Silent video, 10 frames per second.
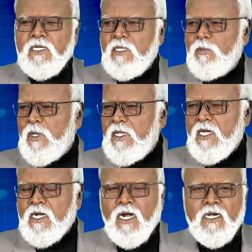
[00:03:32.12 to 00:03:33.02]
இந்த பெரிய
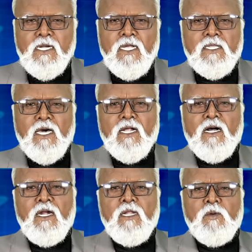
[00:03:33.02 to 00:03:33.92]
காட்டில்
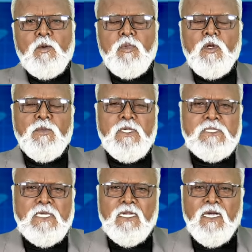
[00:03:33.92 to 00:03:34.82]
தாராளமாக புல்
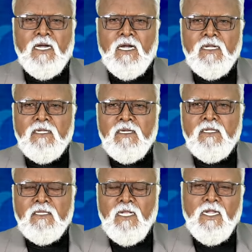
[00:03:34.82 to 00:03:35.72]
மெஞ்சிங்கன்னா
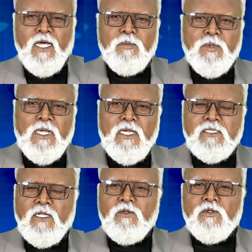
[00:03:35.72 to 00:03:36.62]
நல்லா இருப்பீங்க
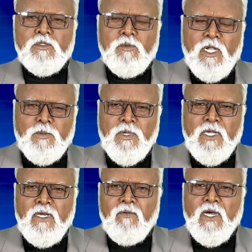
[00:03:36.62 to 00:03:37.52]
சந்தோஷமாக
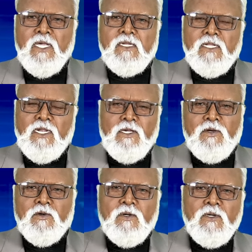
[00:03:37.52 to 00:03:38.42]
இருப்பீங்க வயிறு
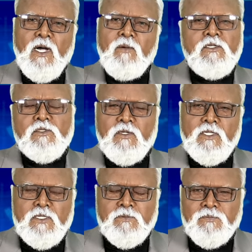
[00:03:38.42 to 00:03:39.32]
நிறையும் அப்படின்னு
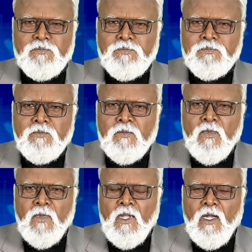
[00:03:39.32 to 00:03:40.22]
சொன்னது
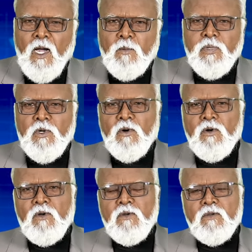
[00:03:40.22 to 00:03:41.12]

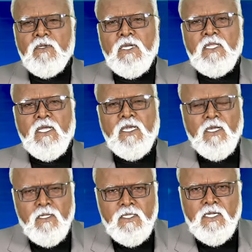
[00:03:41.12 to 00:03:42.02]
அப்போது இந்த
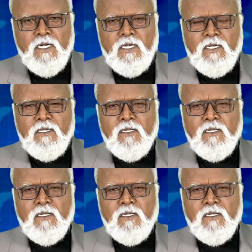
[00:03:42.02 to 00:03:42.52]
எருதுகள்